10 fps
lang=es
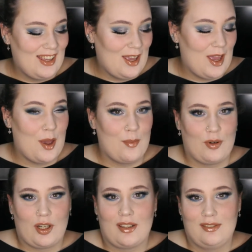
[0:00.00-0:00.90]
Eh,
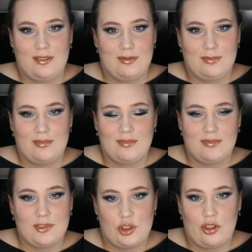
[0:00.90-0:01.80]
porque mm,
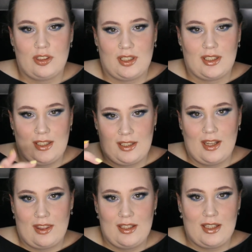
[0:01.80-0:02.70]
son
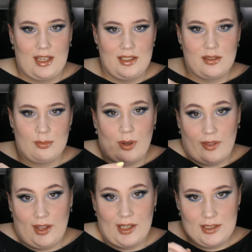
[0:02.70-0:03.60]
tiendecitas,
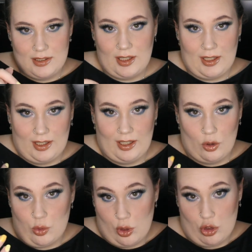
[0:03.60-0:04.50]
bazares, que
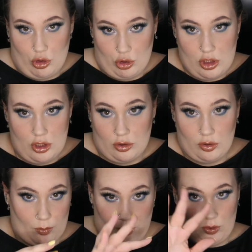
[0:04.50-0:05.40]
los dueños son chinos,
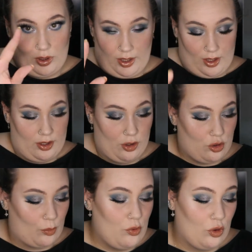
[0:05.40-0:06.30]
no por nada del
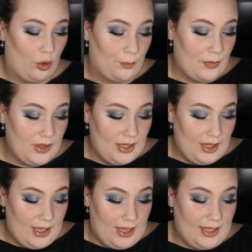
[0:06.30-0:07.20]
otro mundo.
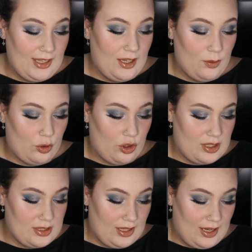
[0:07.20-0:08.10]
Y bueno, en
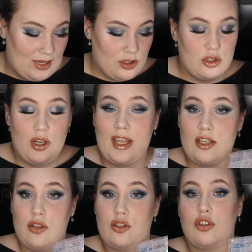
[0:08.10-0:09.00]
este caso
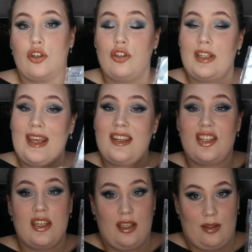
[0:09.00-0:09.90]
estos son de
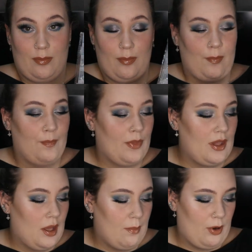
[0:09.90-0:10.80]
Shein.
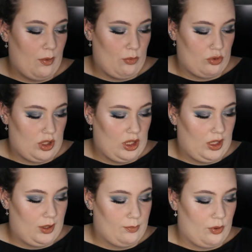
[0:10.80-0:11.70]
Pero vamos,
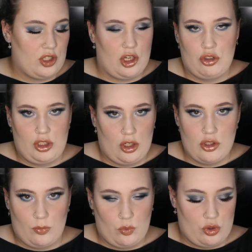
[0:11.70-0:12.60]
que podéis
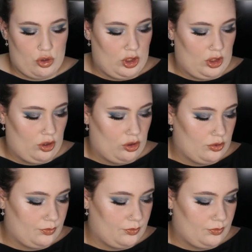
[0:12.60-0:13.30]
encontrarlos en muchos sitios.